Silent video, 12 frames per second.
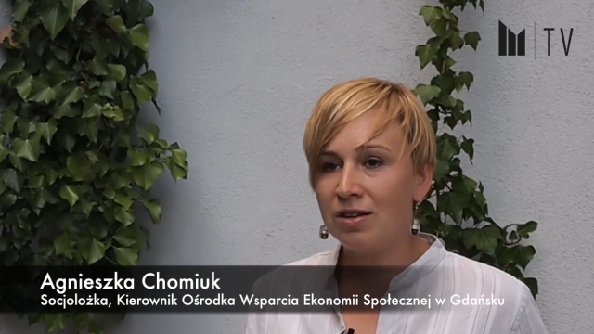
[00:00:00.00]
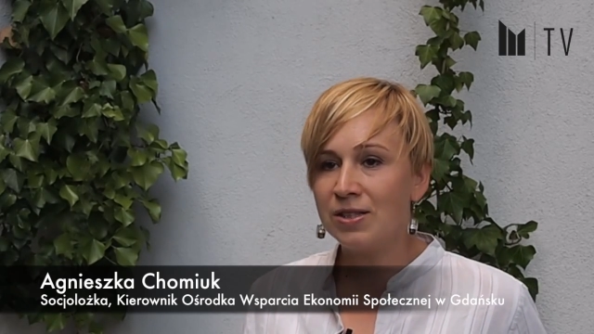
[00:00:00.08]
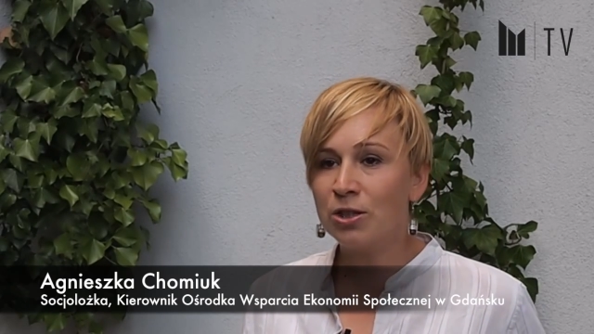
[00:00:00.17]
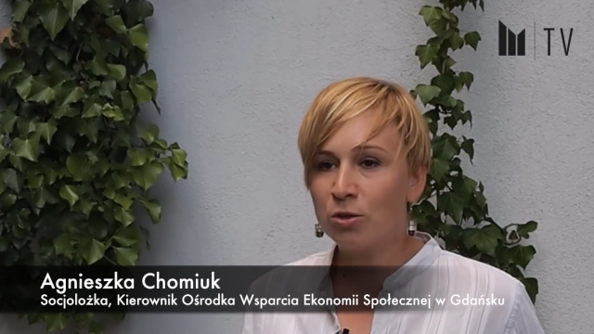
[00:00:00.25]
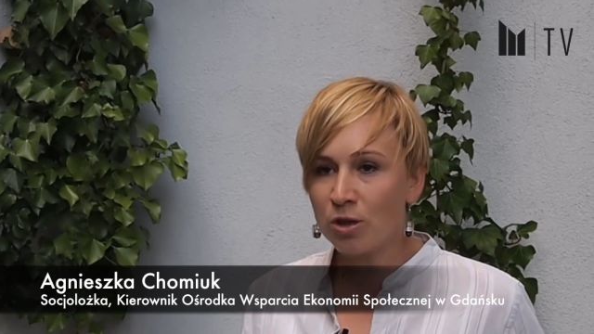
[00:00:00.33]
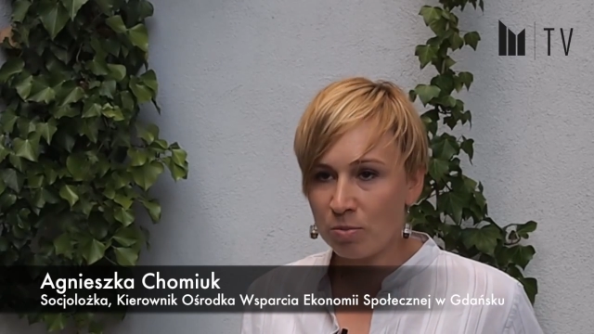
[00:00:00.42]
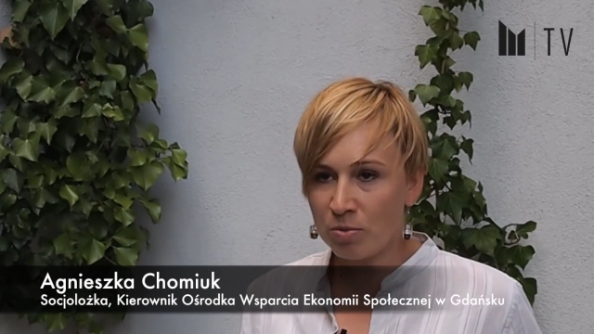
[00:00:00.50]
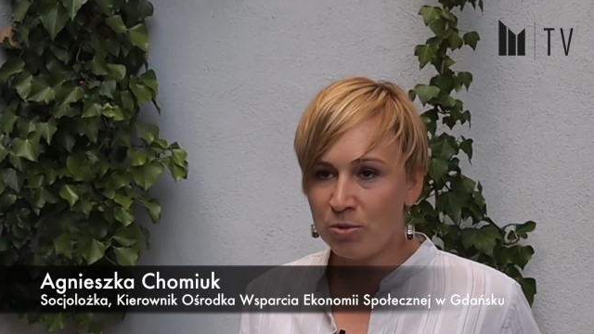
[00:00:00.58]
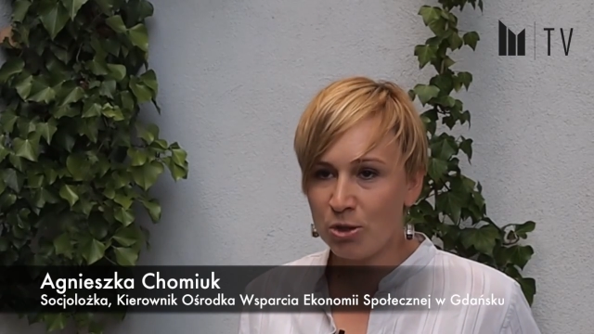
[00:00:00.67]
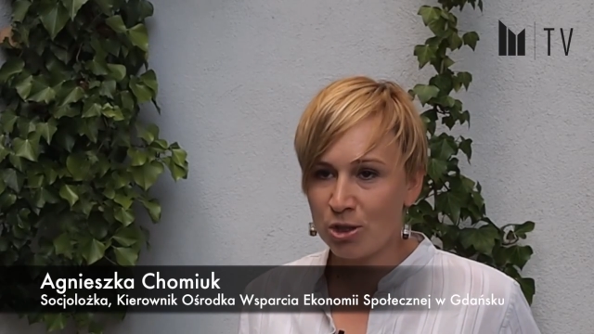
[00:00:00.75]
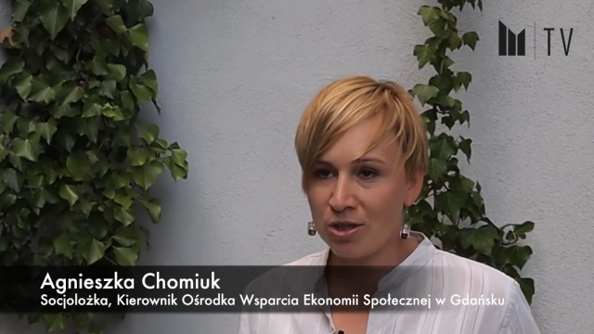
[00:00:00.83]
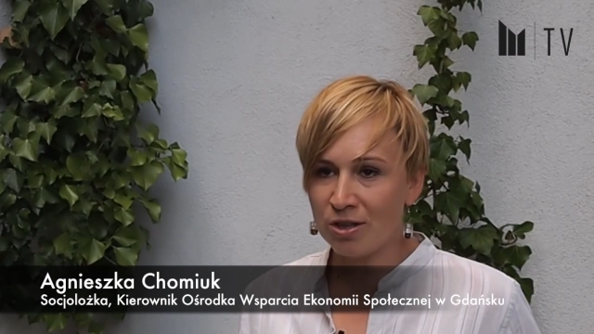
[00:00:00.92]
sektora
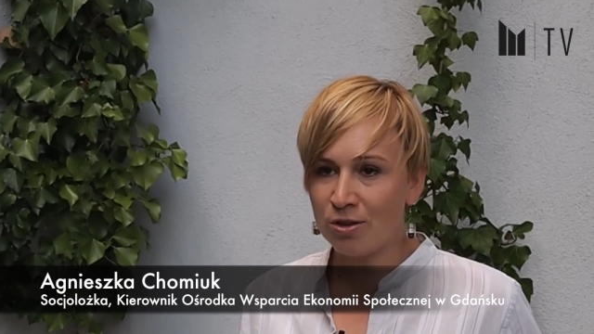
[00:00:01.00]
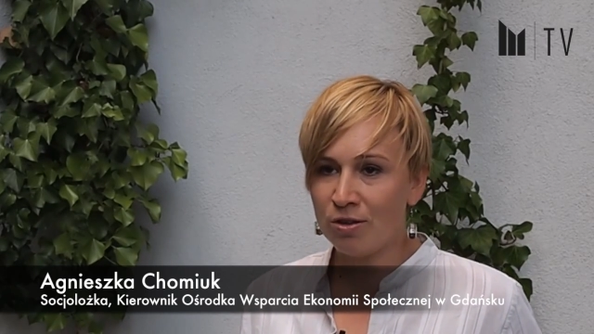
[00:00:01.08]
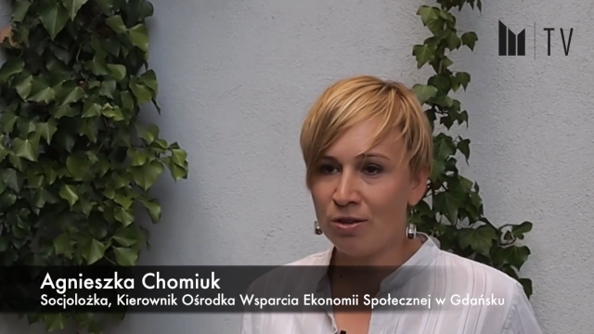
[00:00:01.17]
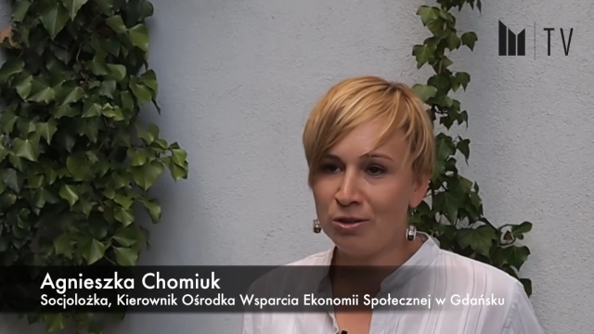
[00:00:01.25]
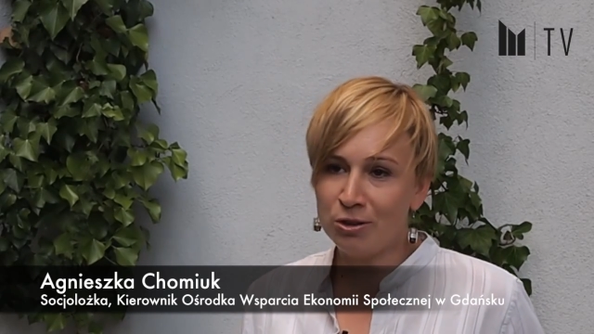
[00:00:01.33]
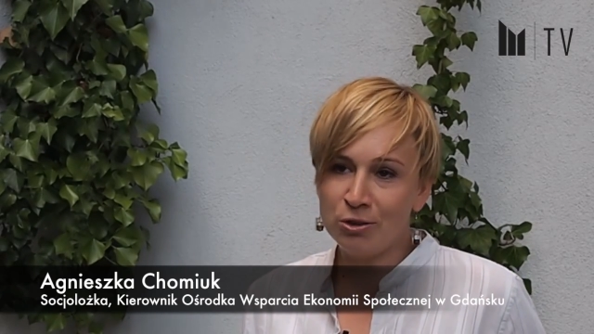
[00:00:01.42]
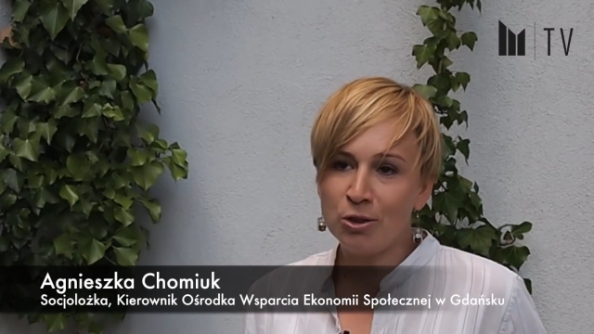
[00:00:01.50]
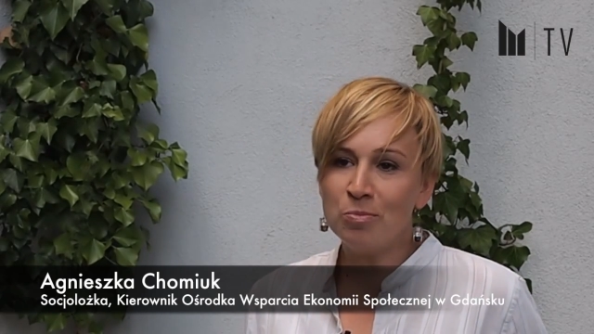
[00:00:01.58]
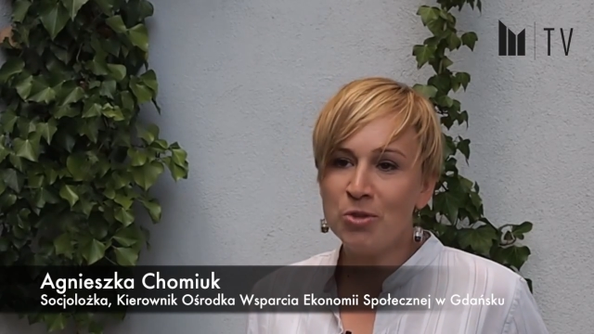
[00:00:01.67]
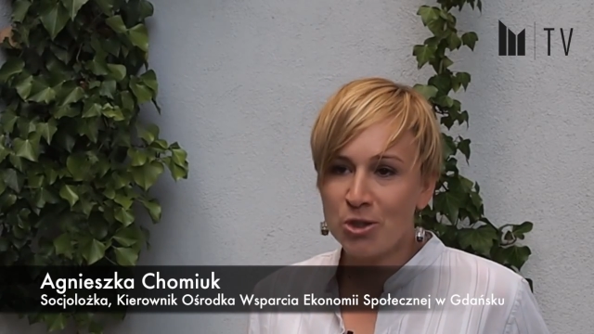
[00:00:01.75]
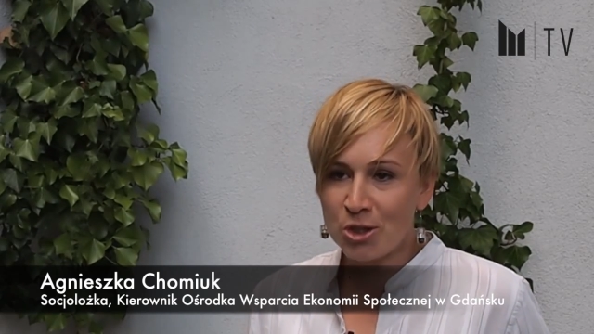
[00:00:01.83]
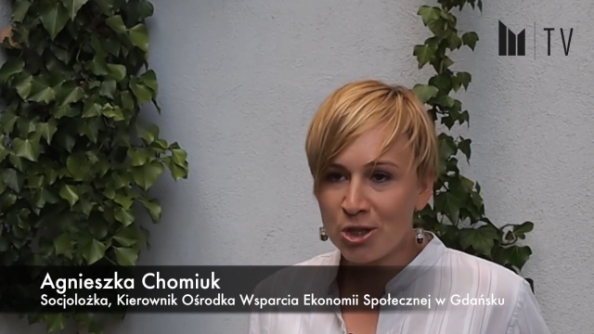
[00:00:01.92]
publicznego i to
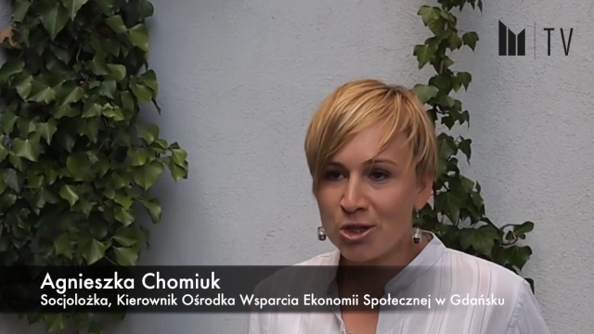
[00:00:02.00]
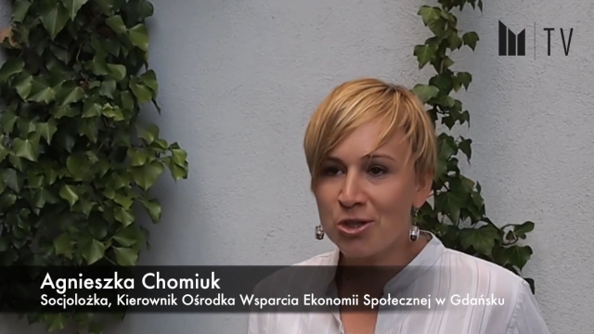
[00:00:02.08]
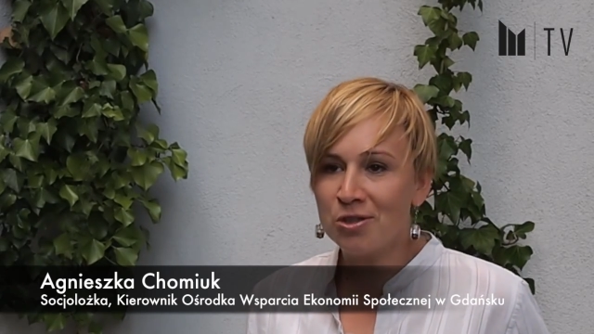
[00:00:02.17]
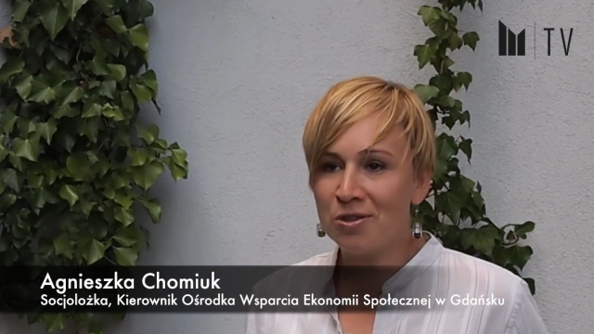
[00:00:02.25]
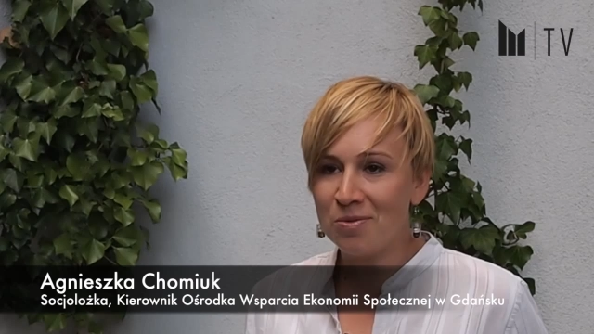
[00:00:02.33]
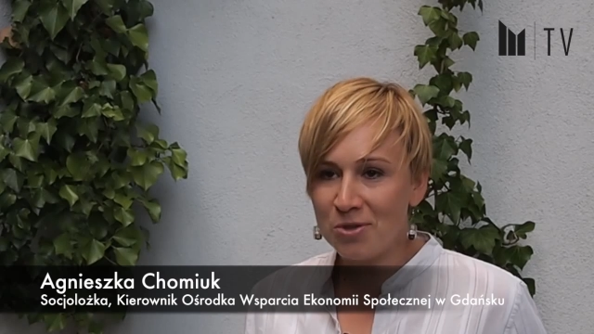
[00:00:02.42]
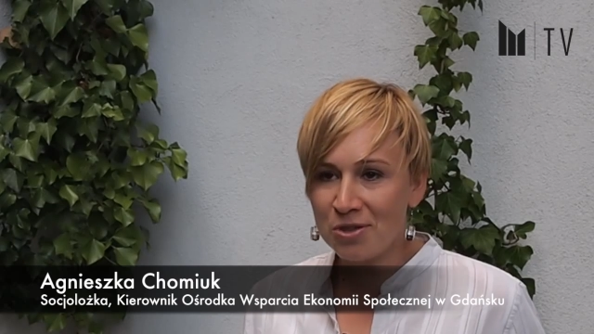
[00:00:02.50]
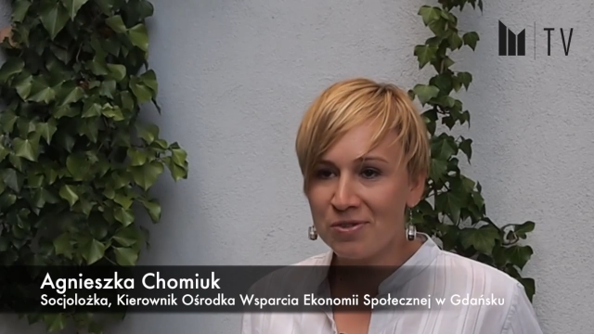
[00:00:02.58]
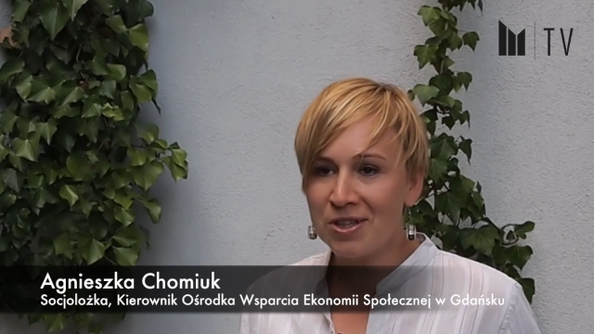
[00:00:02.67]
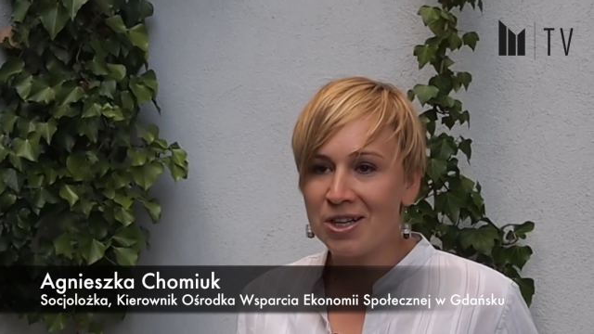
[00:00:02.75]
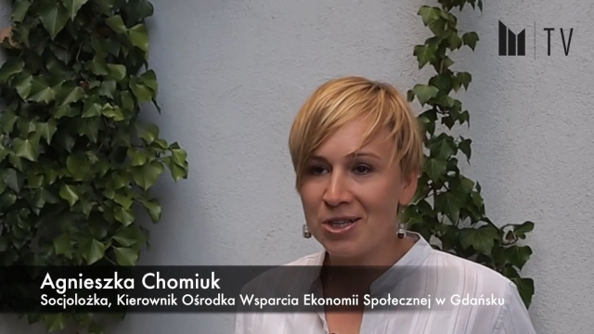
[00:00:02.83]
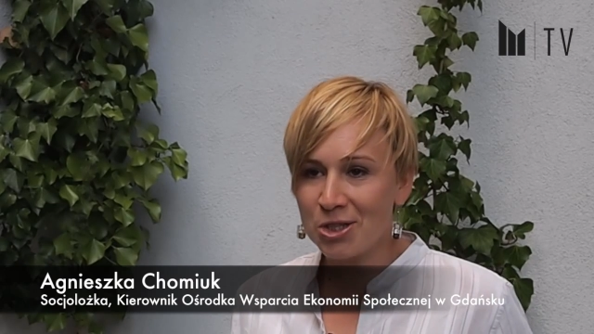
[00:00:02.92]
mnie cieszy i to mi się
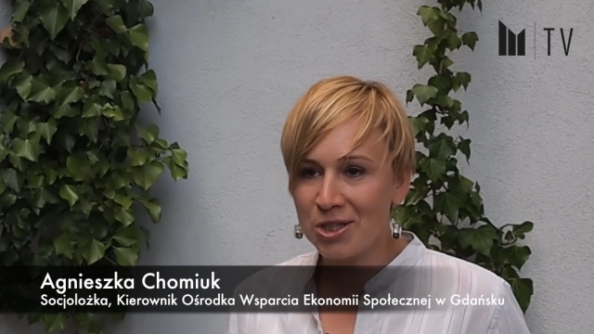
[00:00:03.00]
wydaje,